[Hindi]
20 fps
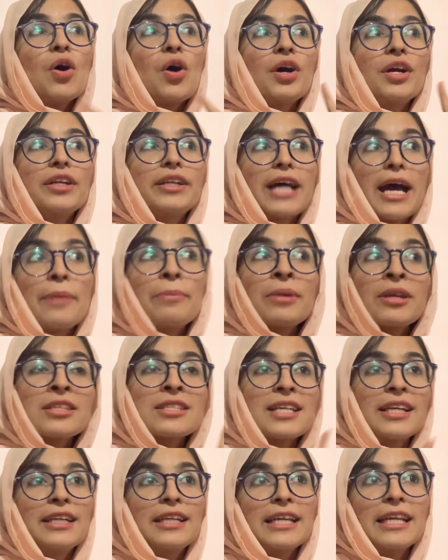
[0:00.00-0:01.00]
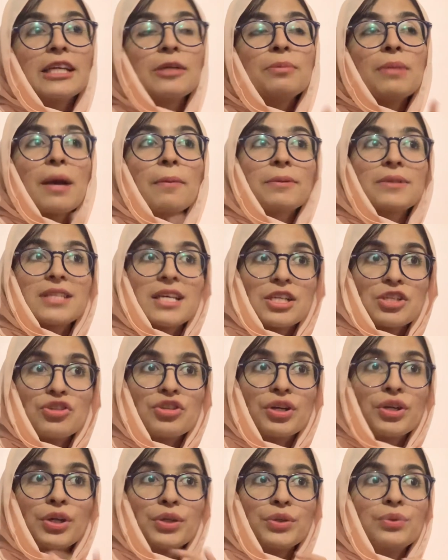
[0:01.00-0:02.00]
और टाइमिंग्स एंड डेट मैं आपके साथ
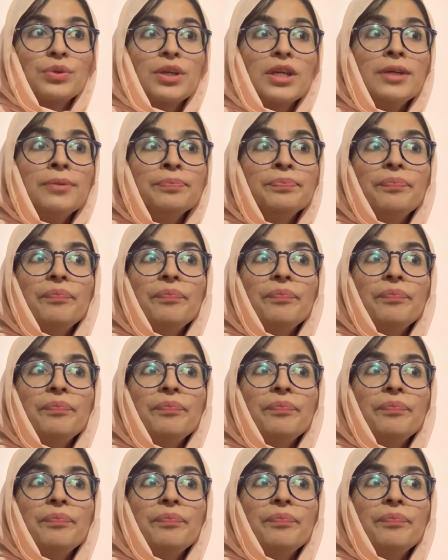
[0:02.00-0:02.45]
शेयर कर दूंगी